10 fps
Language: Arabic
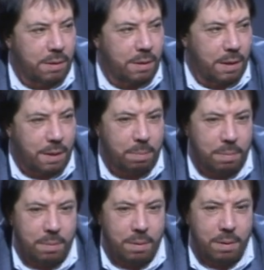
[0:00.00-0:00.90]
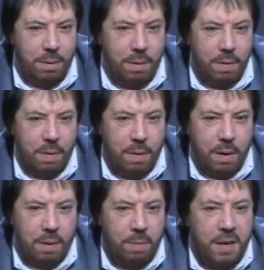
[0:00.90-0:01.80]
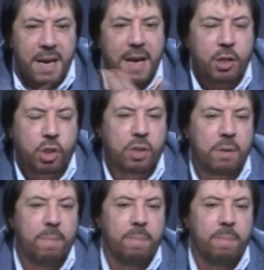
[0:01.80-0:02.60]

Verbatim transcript: كذب ليش؟